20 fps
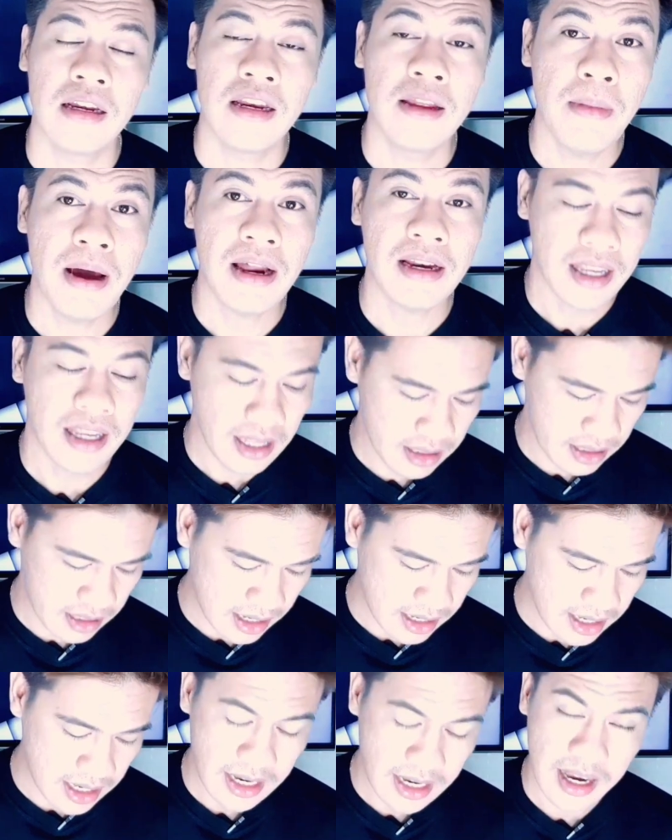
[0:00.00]
di market,
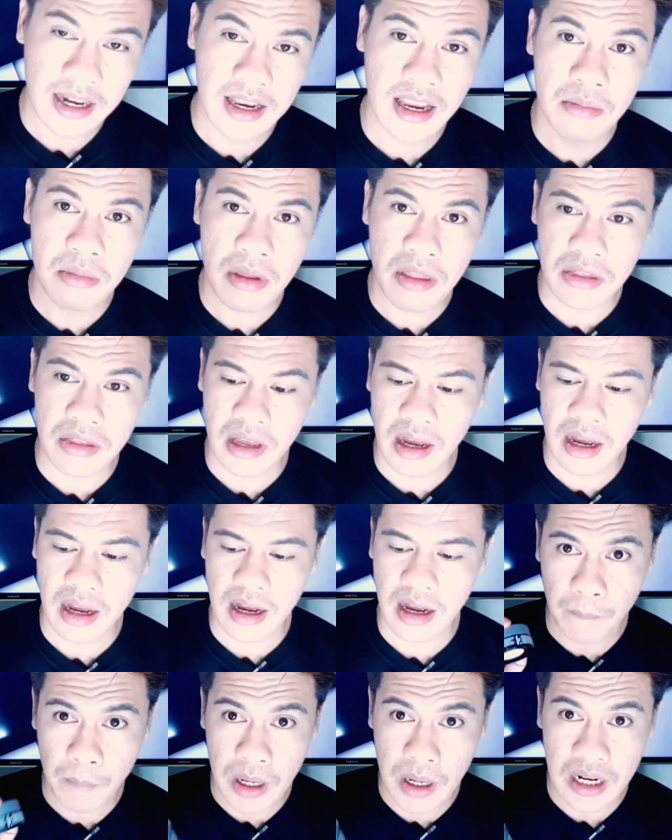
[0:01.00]
jadi kalian
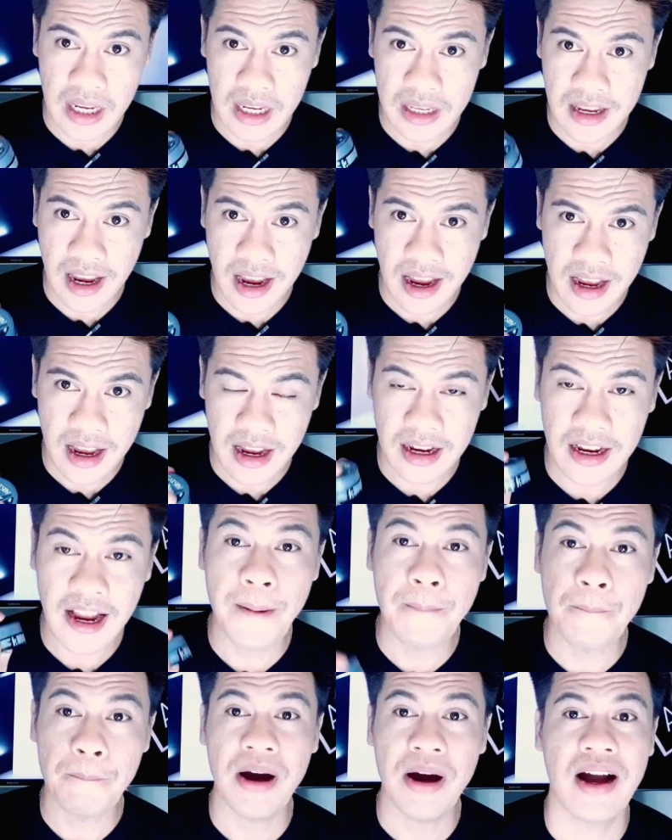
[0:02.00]
bisa belinya
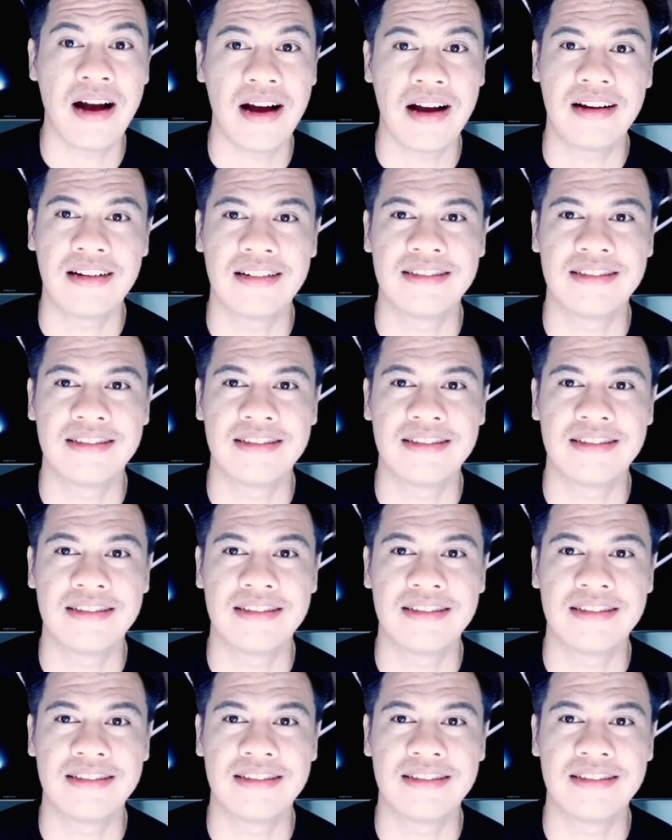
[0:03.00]
gampang.